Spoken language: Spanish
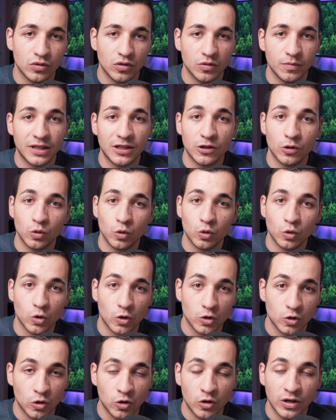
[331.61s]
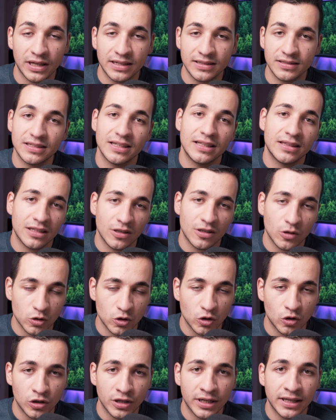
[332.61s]
durmiendo tus 8 horas, 7,
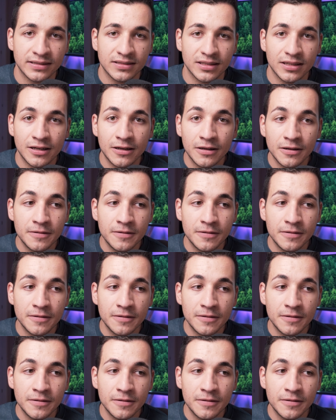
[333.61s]
8 horas,